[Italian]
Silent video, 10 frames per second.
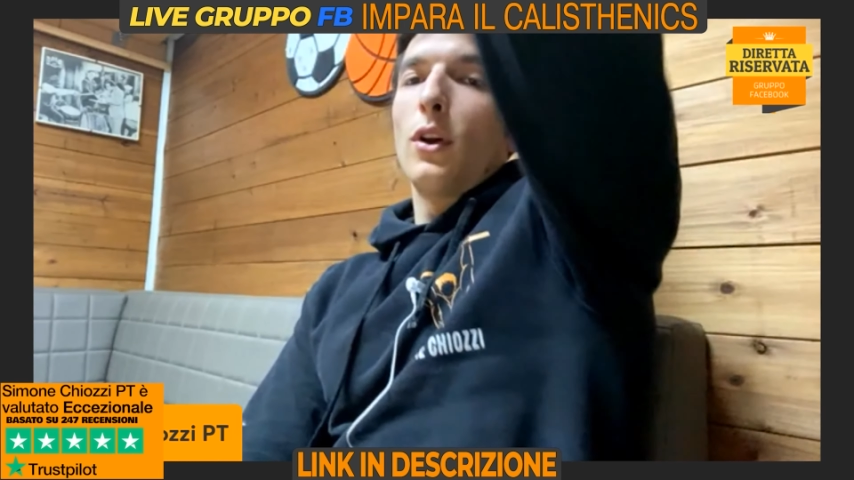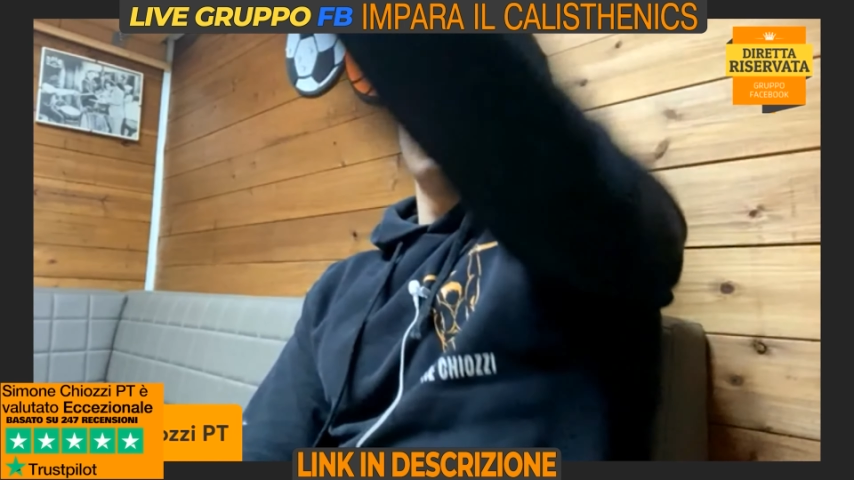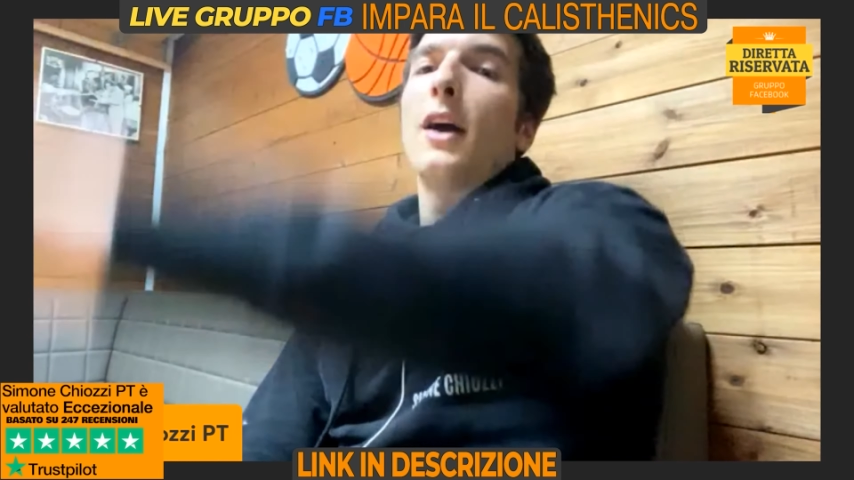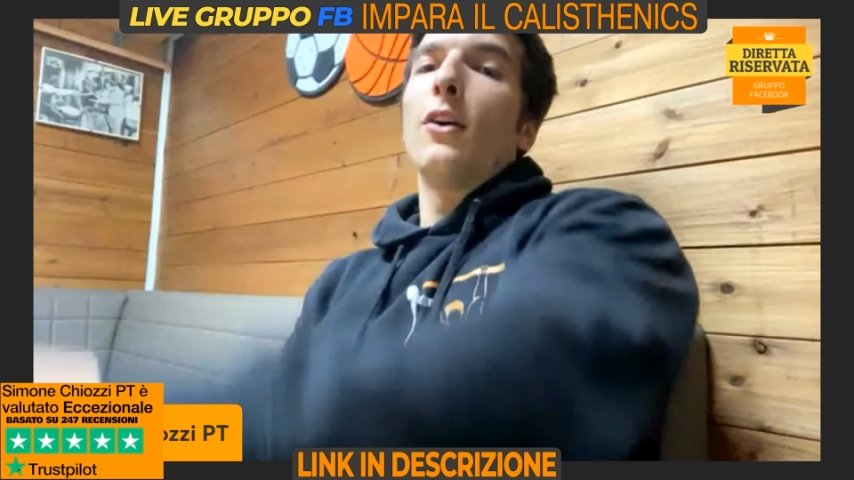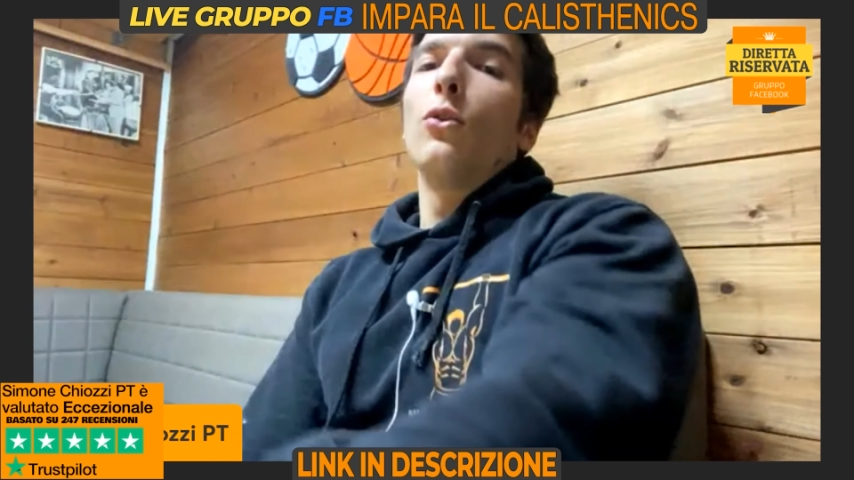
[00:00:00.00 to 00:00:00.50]
che è
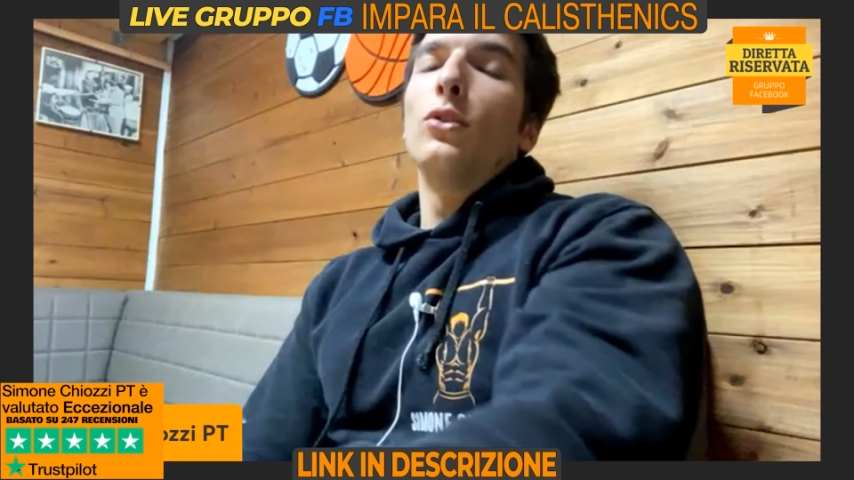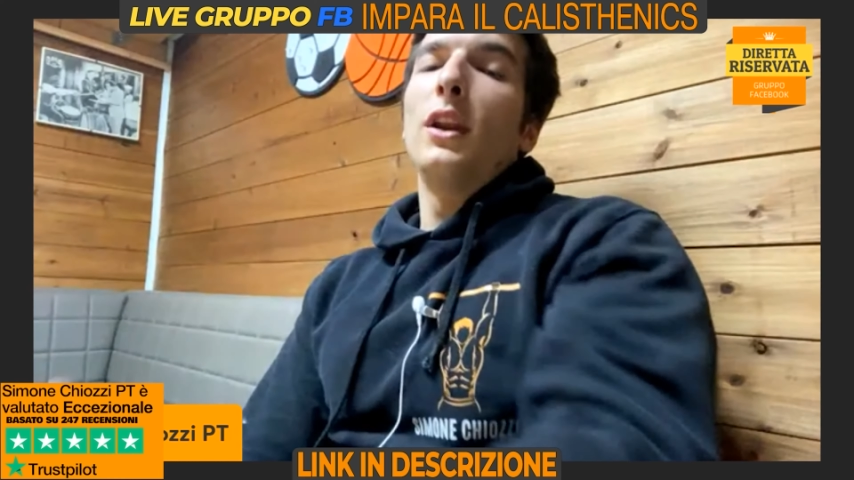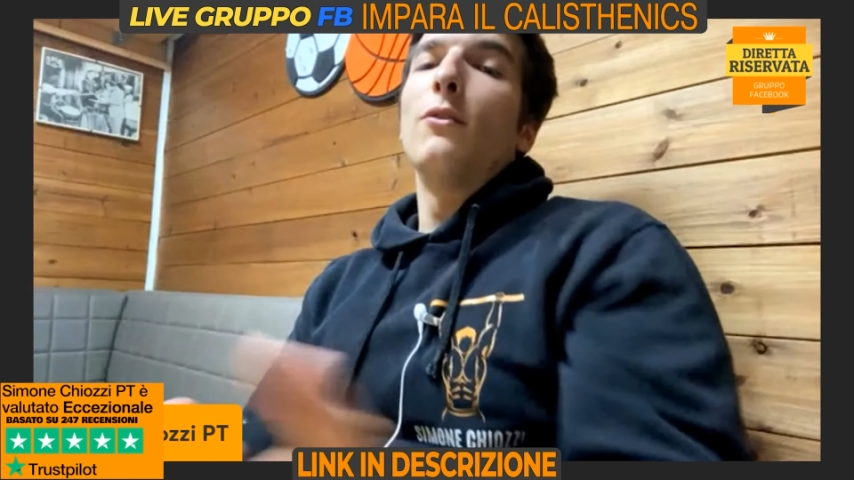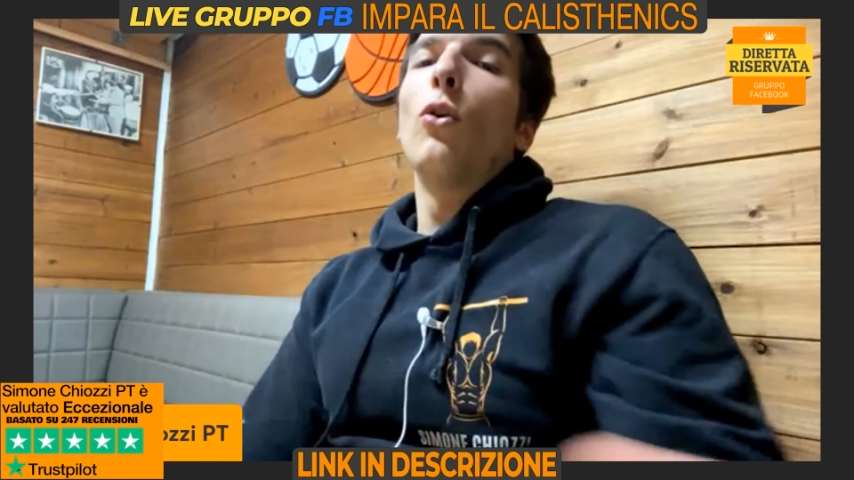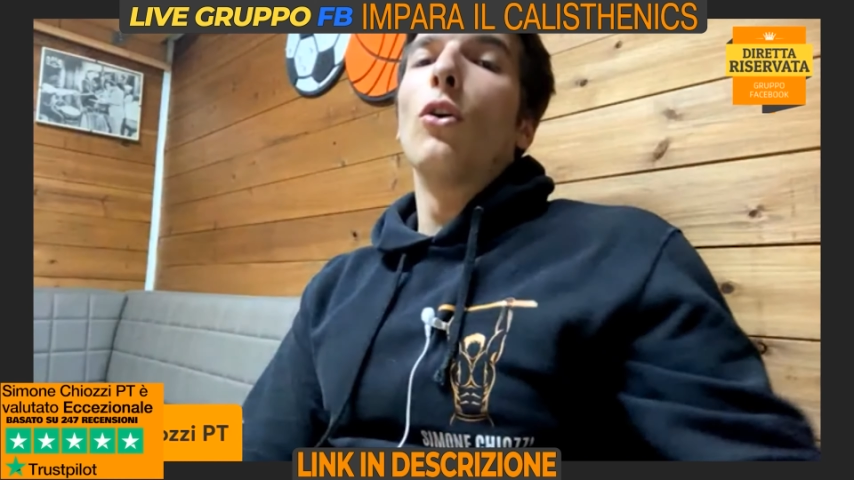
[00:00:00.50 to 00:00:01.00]
l'angolo di
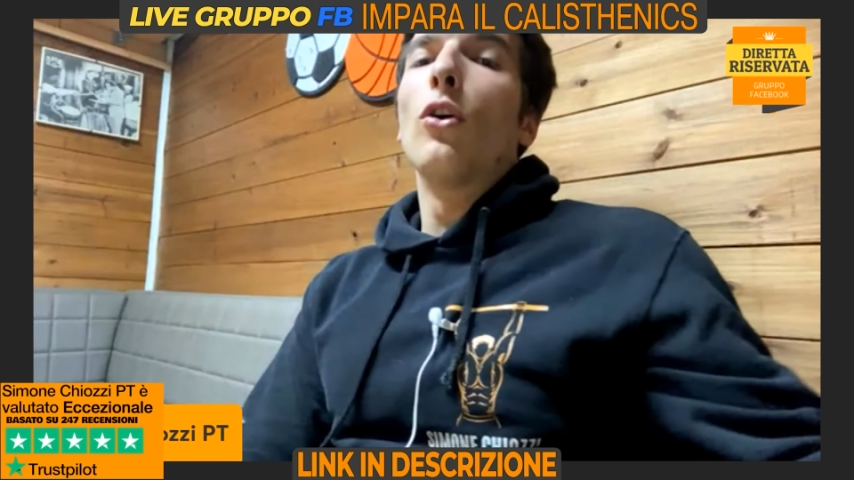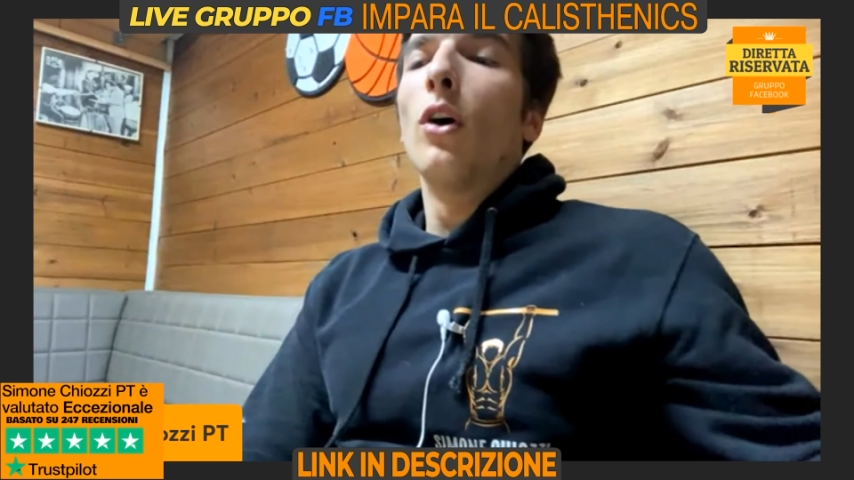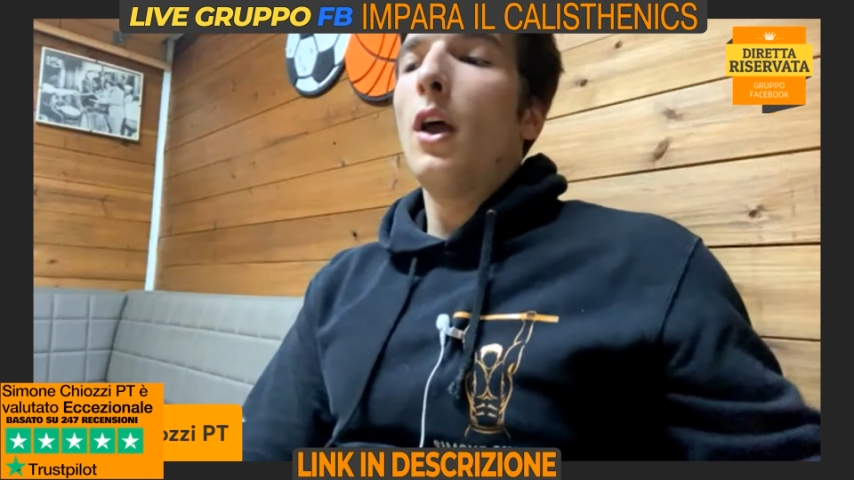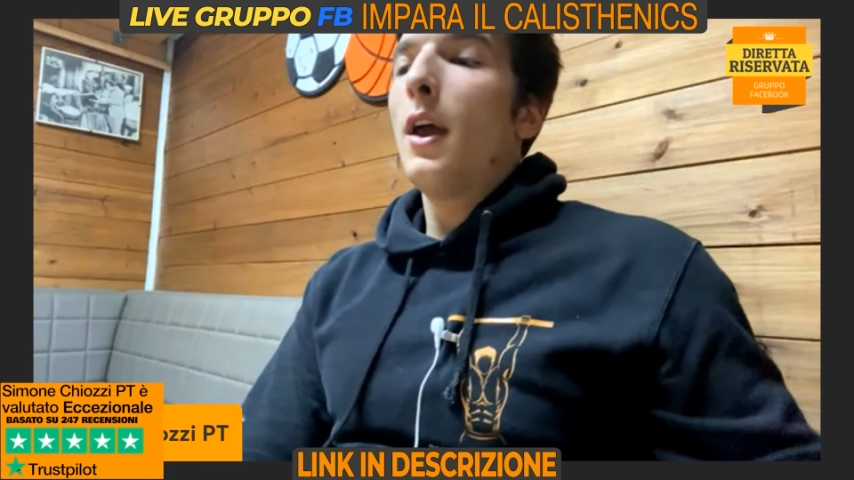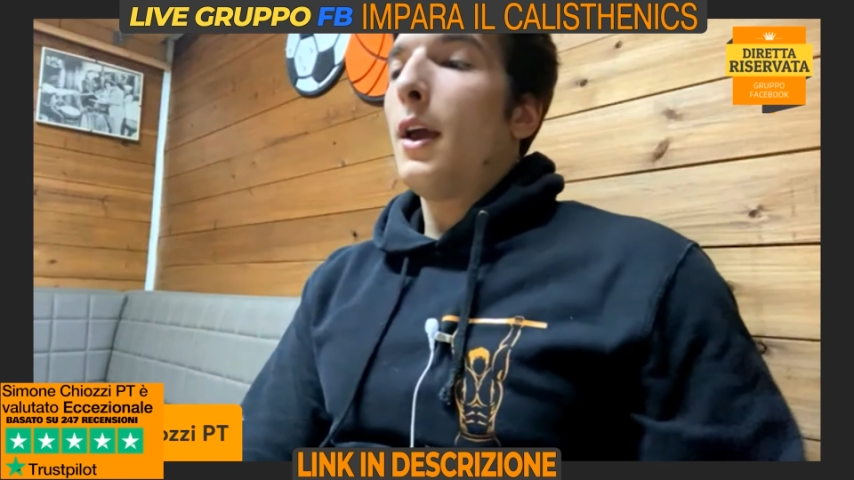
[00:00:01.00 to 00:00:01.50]
lavoro,